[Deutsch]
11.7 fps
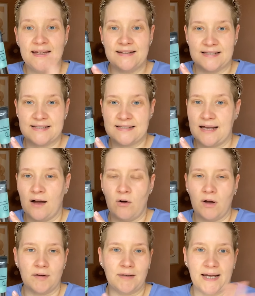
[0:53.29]
Das ist ja
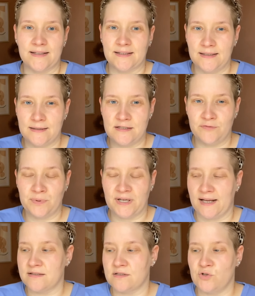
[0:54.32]
auch ein relativ
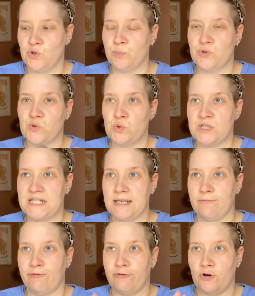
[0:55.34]
bekanntes Dupe zu
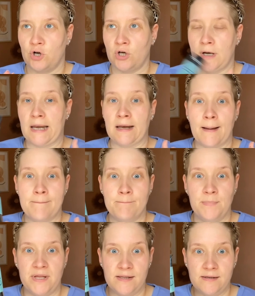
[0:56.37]
dem von
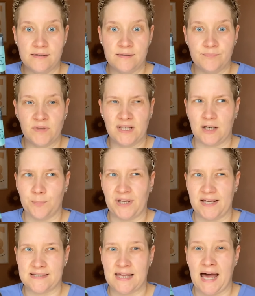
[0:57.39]
Milk. Ich glaube, der
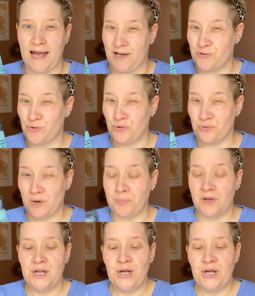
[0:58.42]
heißt Hydro Grip.